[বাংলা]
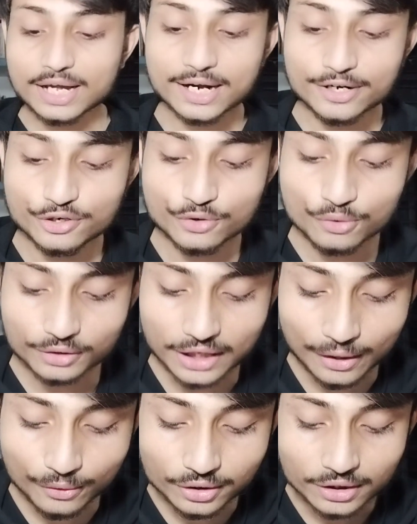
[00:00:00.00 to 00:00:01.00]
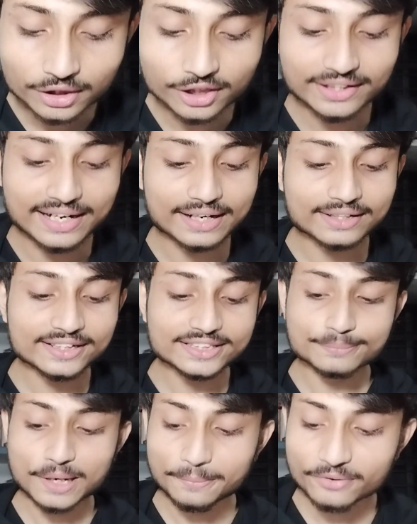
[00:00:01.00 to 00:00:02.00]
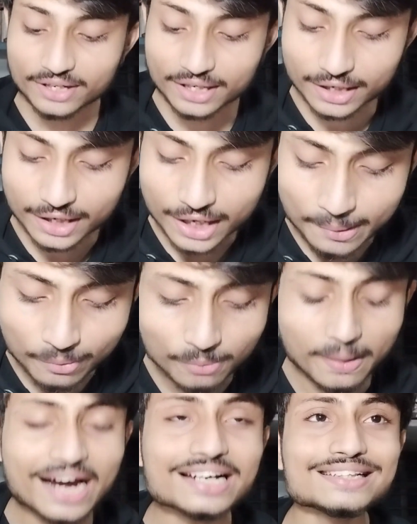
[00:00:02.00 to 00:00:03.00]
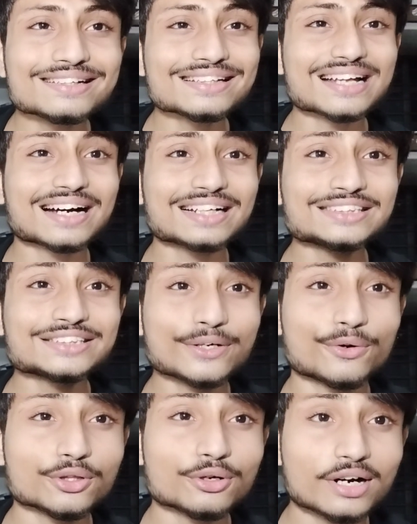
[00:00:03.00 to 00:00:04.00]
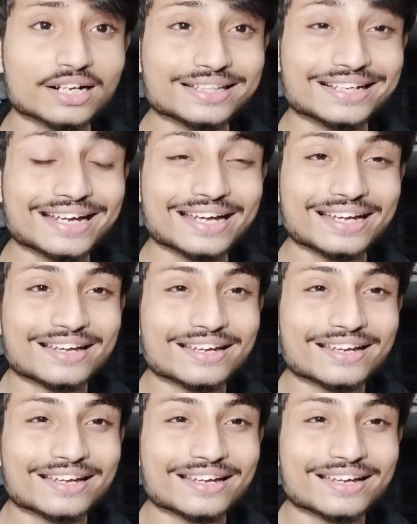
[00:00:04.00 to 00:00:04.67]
অ্যান্ড লুকড আউট দ্য ডার্কনেস মাই ফ্রেন্ড এবং বাইরের দিকে তাকাচ্ছে সেই অন্ধকারের দিকে